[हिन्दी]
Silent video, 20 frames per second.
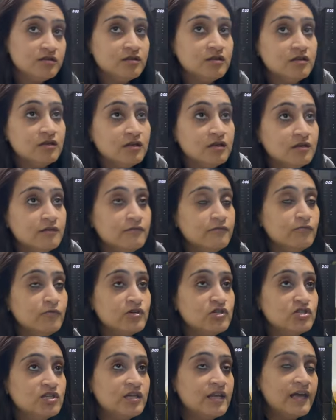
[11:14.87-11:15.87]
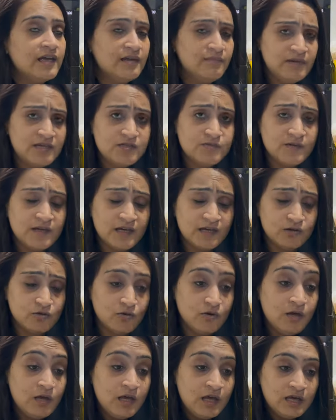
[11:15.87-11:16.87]
क्वेश्चन आए बीच में एक
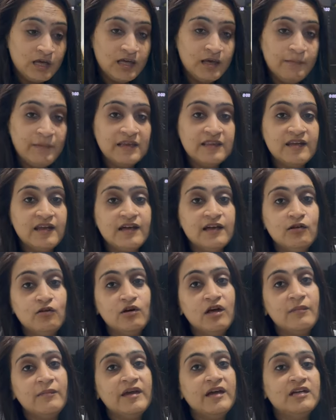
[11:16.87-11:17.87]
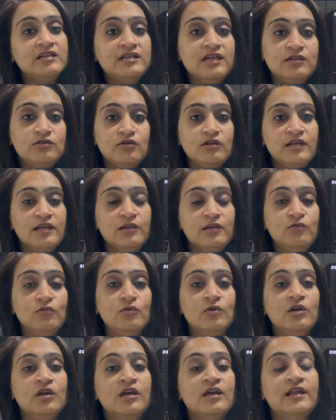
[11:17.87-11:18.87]
दो कि पंद्रह किलो का मैं कट्टा तो ले लू
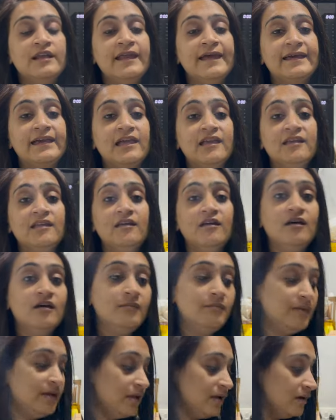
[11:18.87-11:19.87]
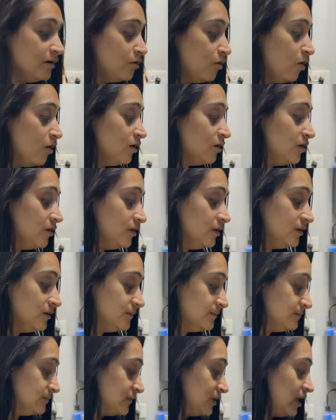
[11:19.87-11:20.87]
लेकिन मेरा डॉग
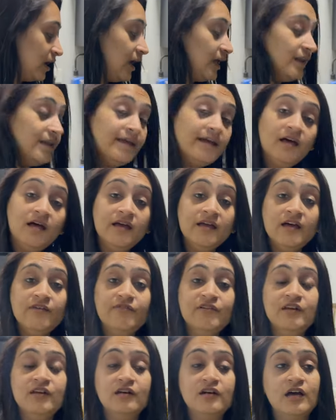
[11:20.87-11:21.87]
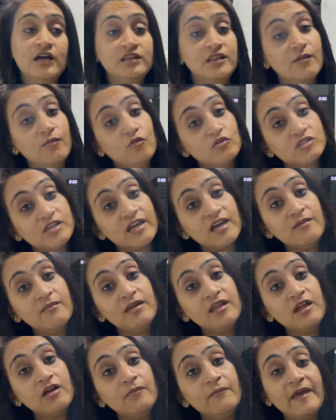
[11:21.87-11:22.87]
खा लेगा या फिर खत्म हो जाएगा
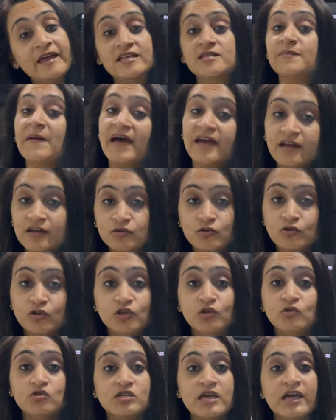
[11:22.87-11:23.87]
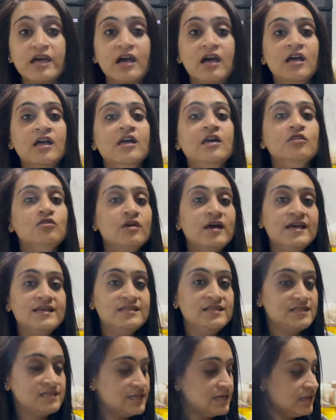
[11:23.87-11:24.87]
मेरा एक्सपायर तो नहीं हो जाएगा तो गाइज
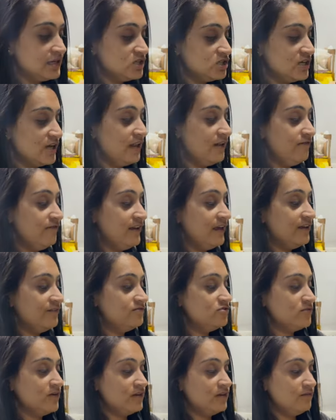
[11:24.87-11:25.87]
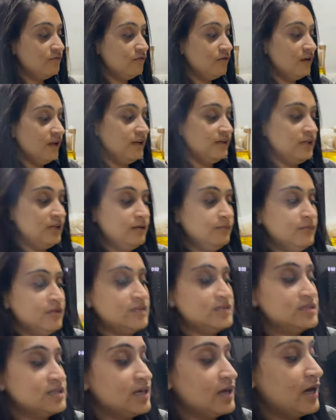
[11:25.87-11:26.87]
इसकी ना शेल्फ लाइफ जो है ना वो एटीन
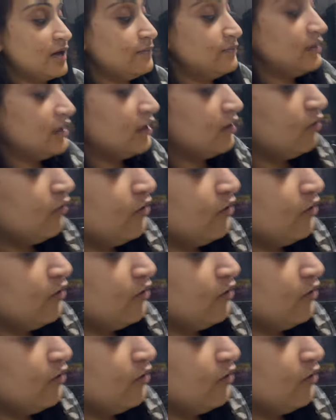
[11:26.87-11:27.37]
मंथ की आप देख लो